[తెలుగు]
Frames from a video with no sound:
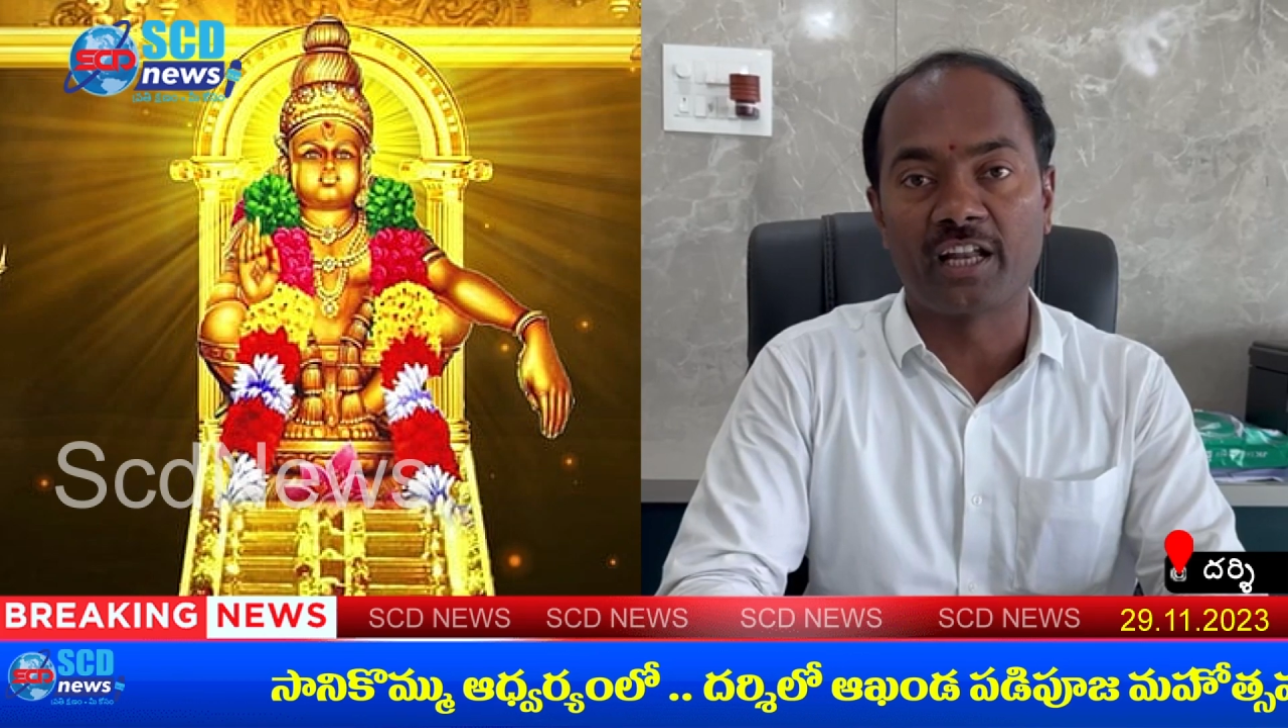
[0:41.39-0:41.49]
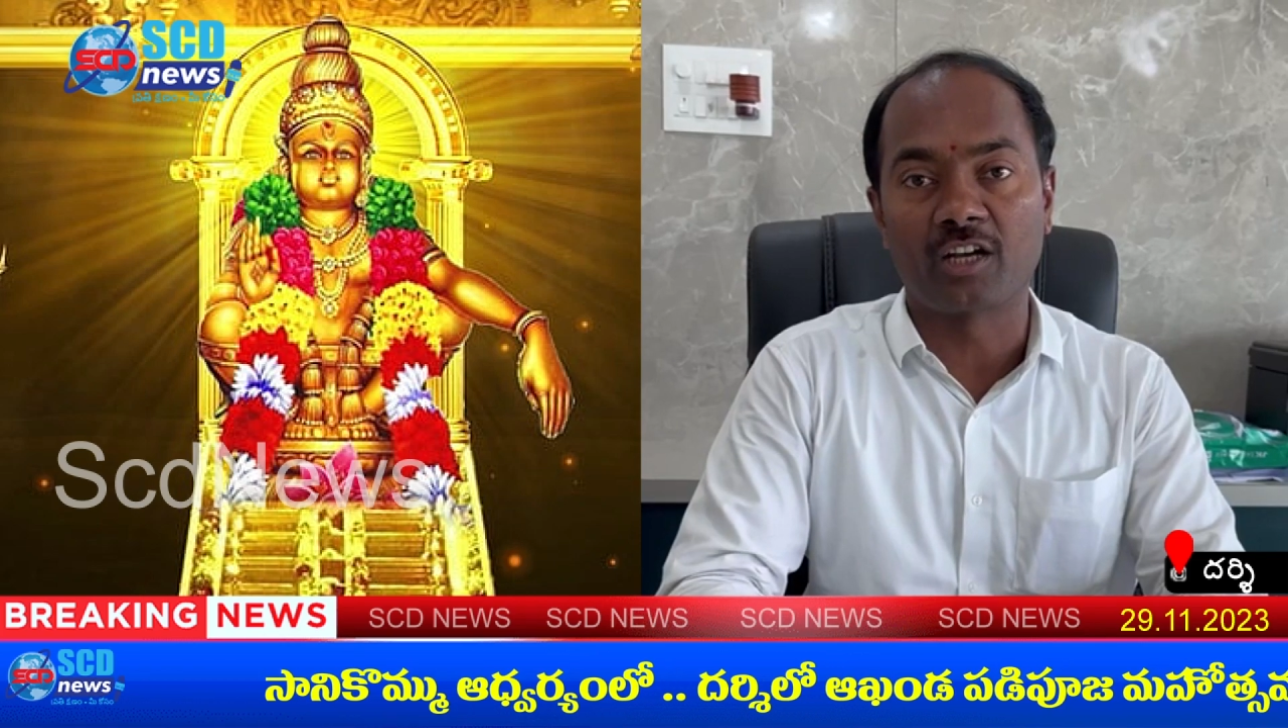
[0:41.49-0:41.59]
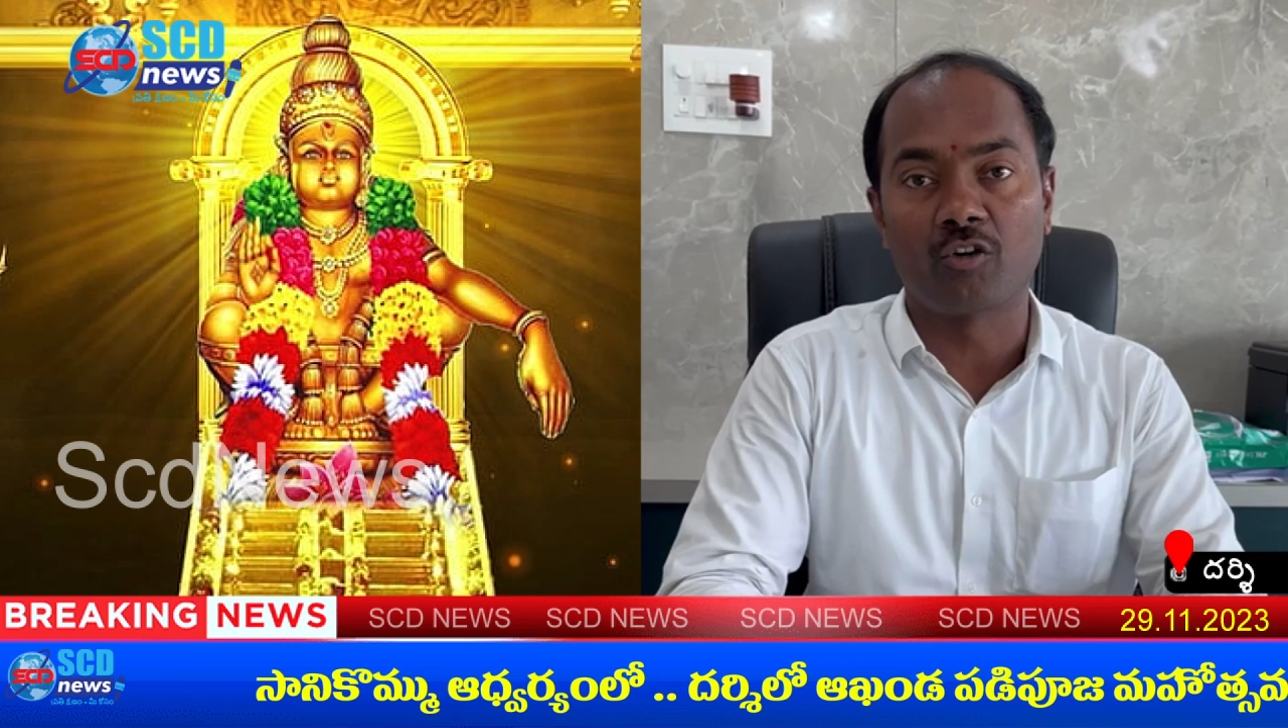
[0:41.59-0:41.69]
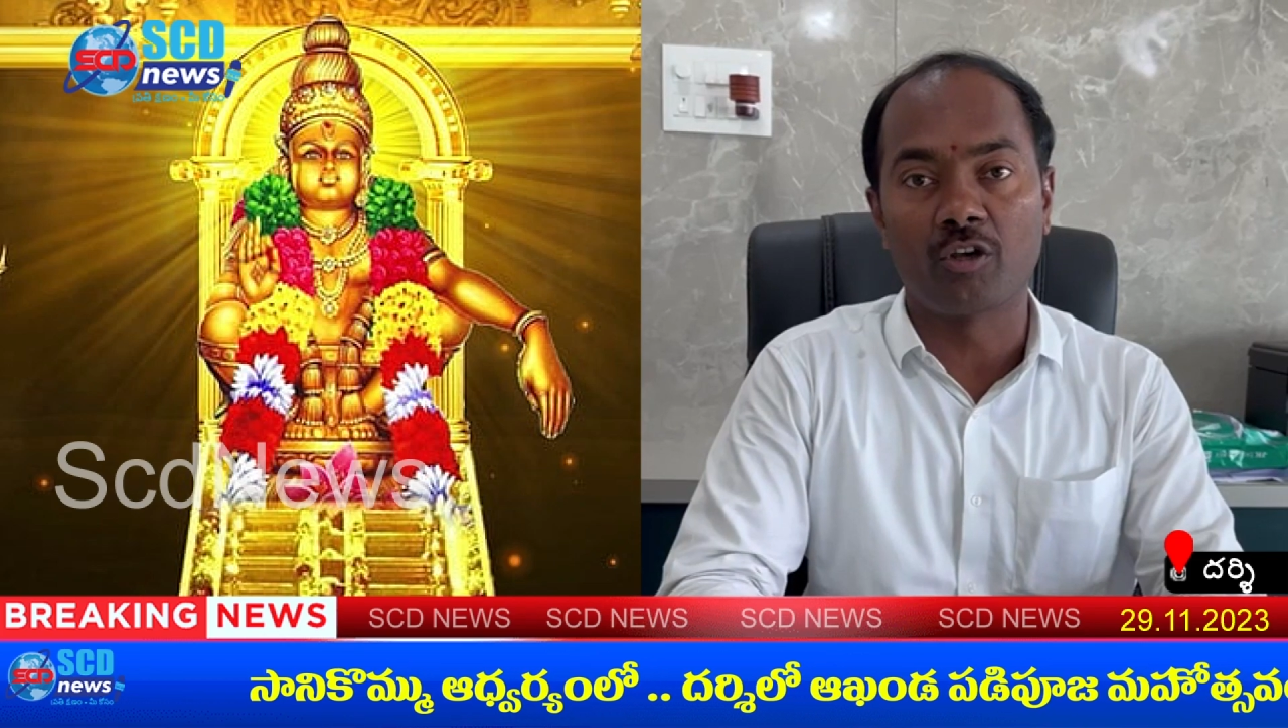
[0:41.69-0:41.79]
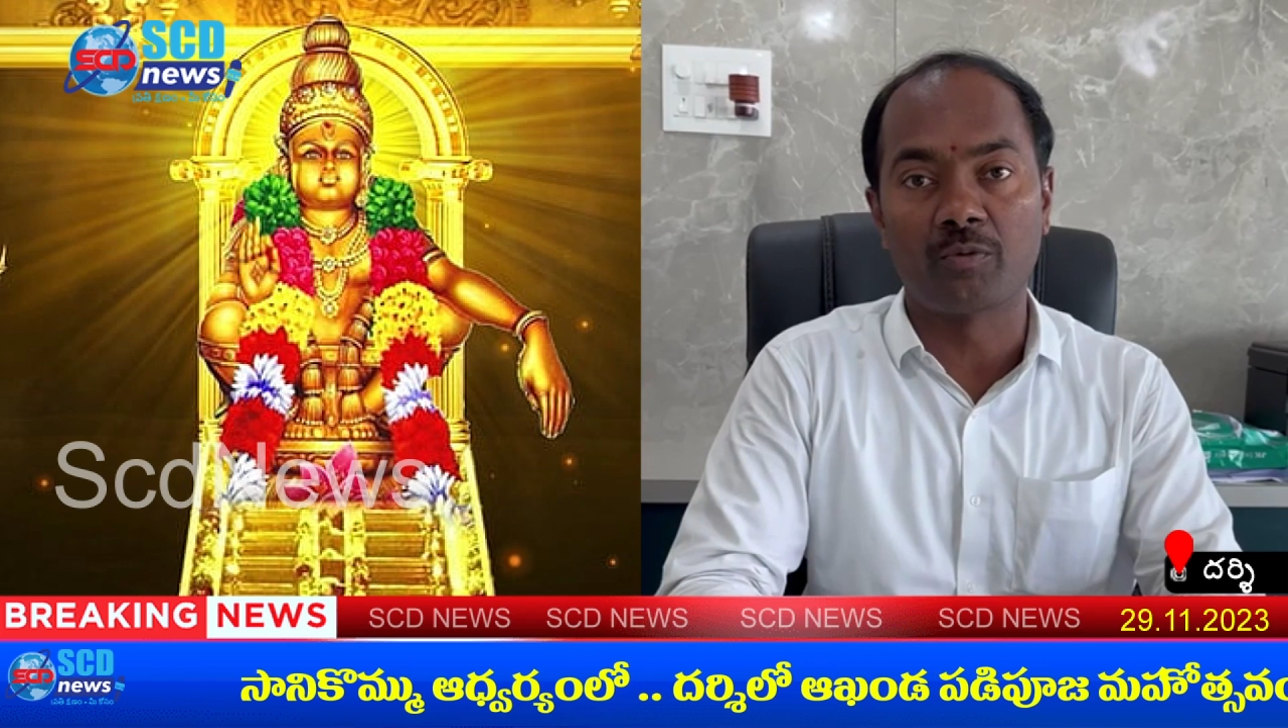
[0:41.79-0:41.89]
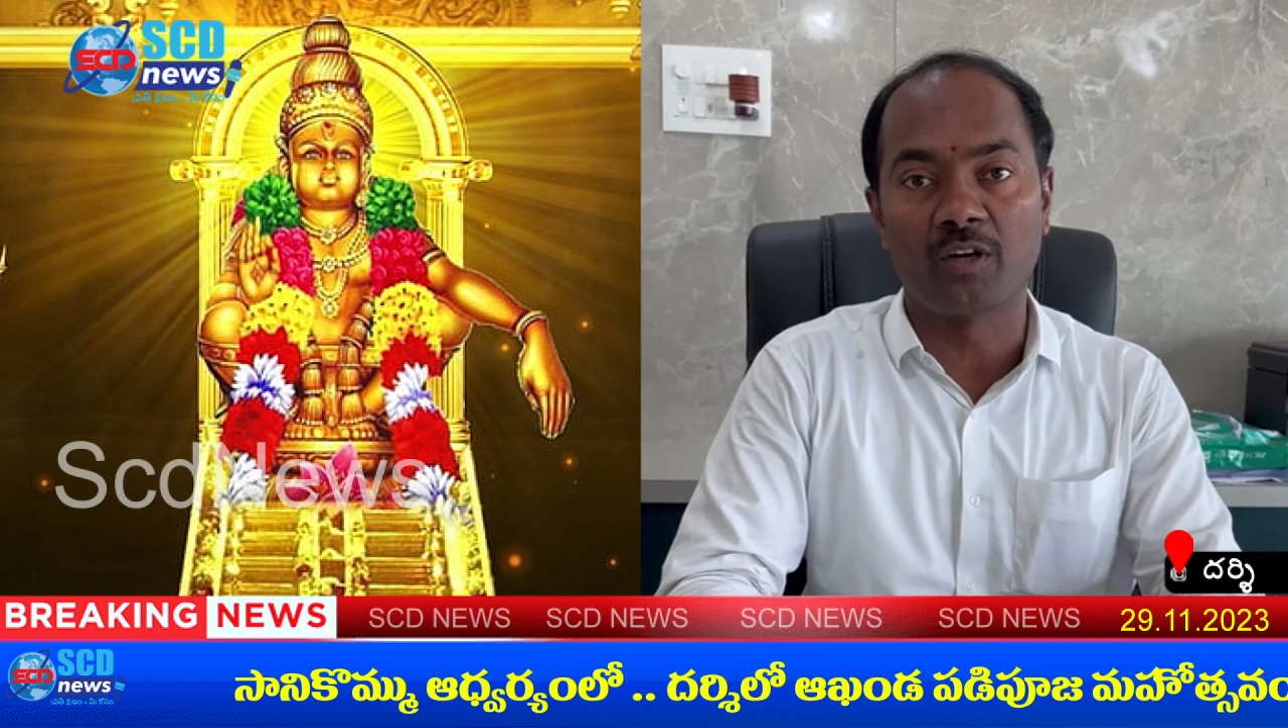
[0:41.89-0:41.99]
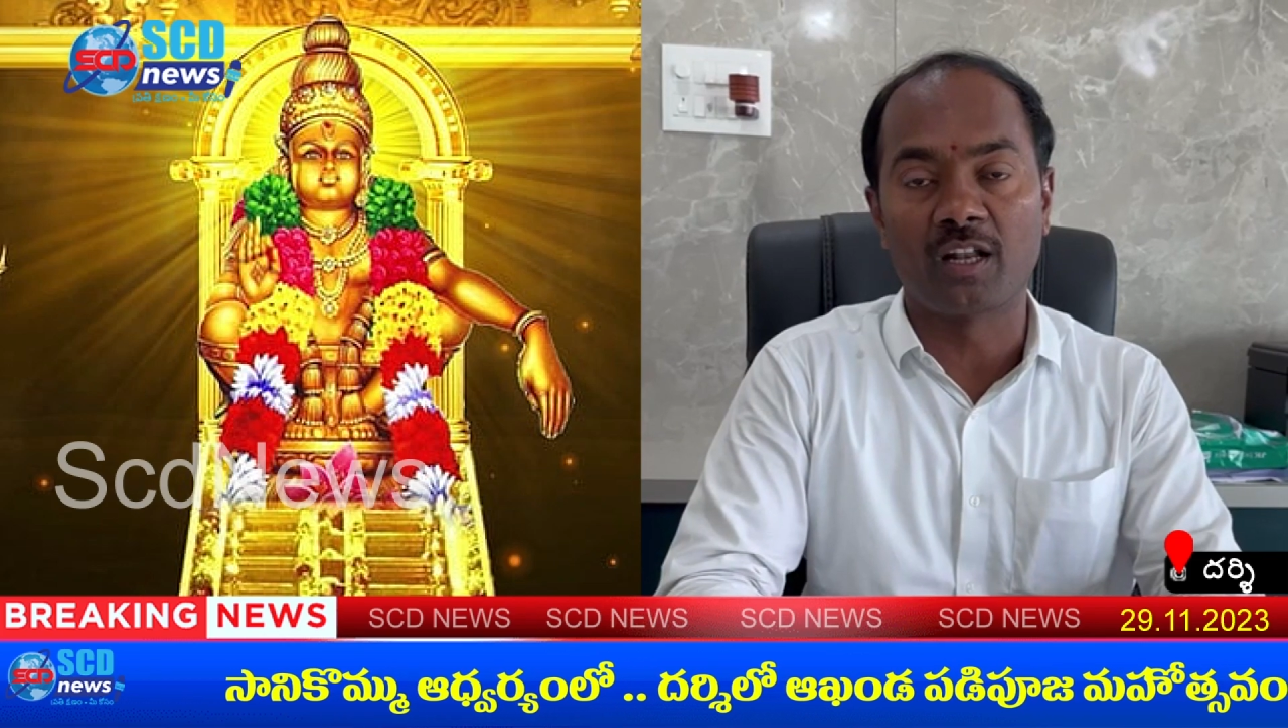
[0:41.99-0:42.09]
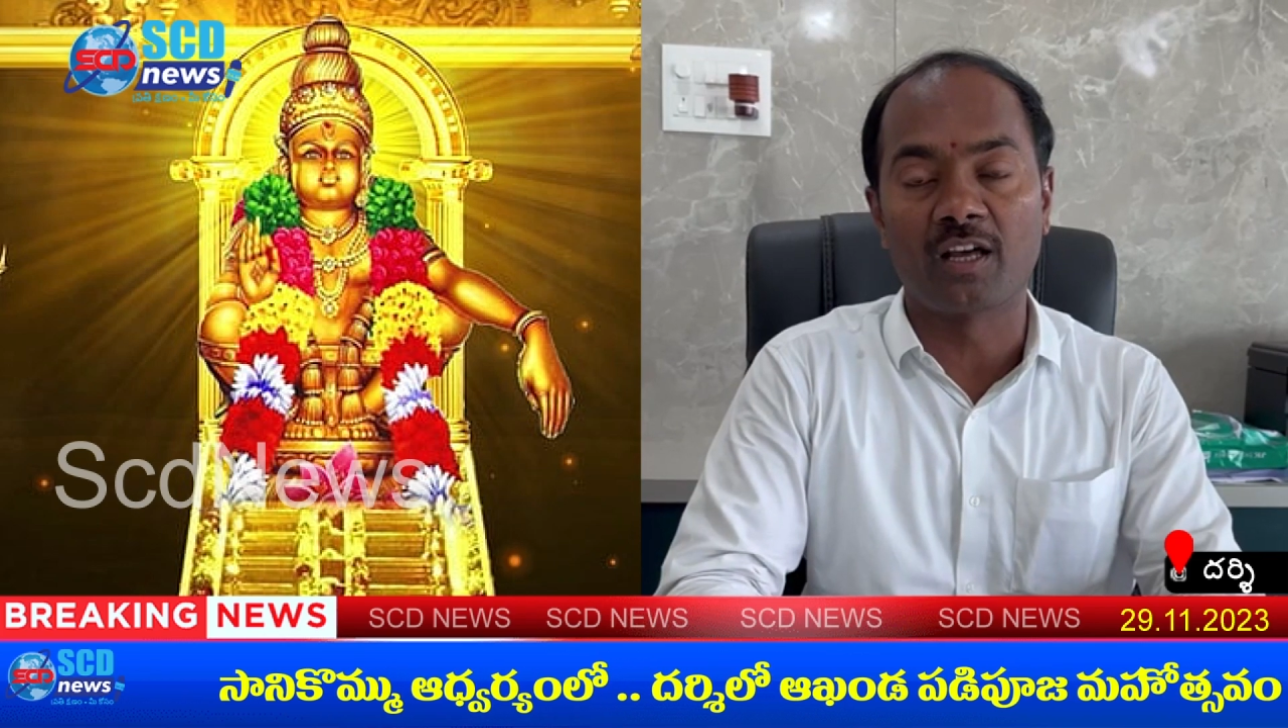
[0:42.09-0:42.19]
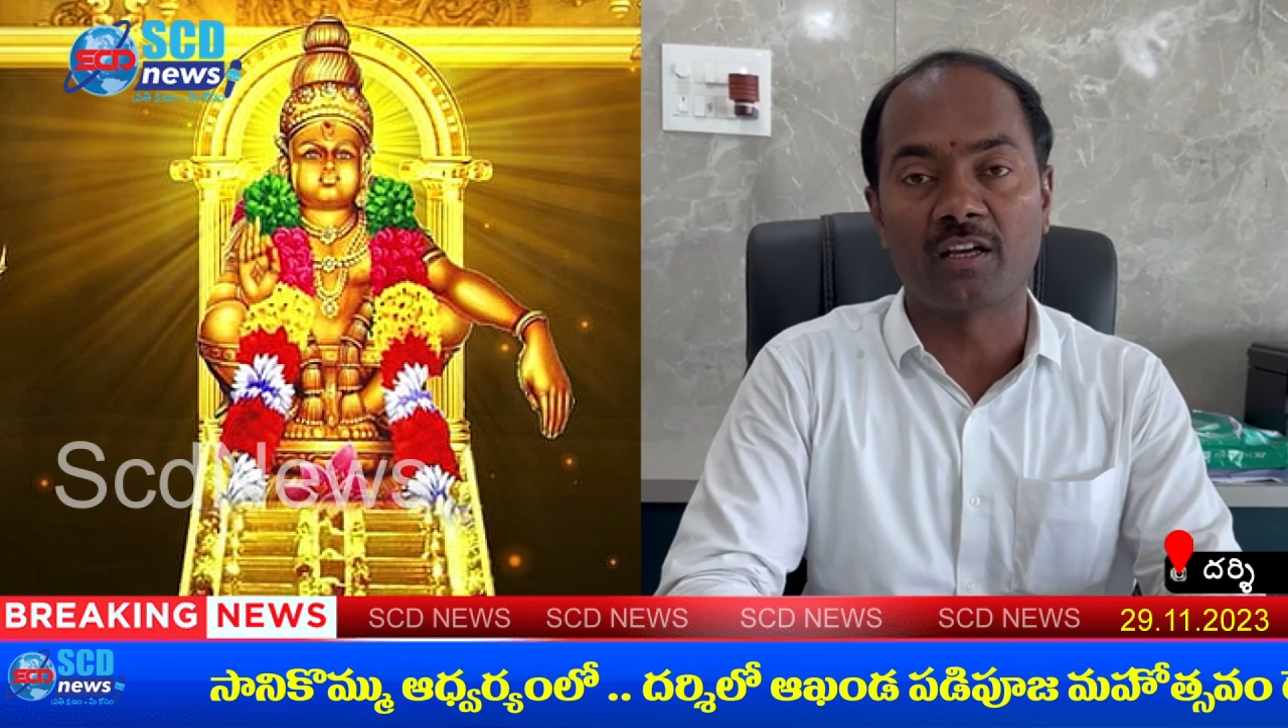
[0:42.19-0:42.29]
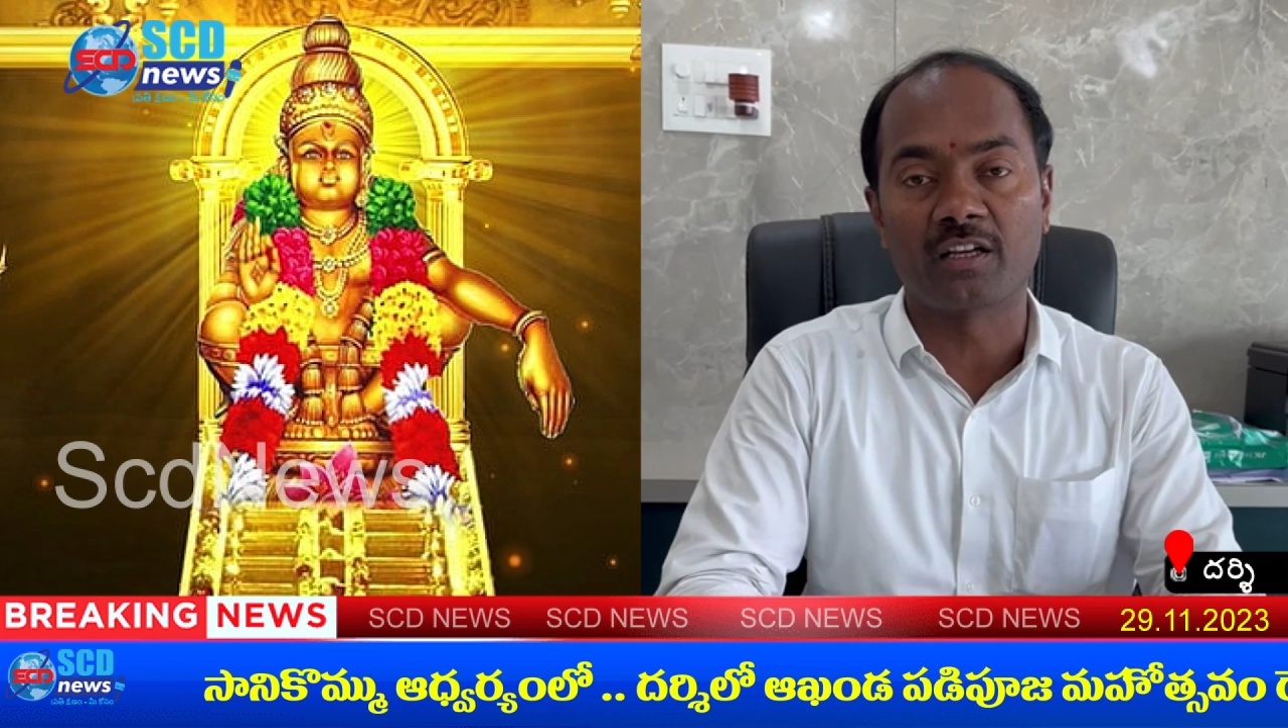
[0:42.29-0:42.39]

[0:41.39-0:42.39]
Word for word: ఎనగవైపు గల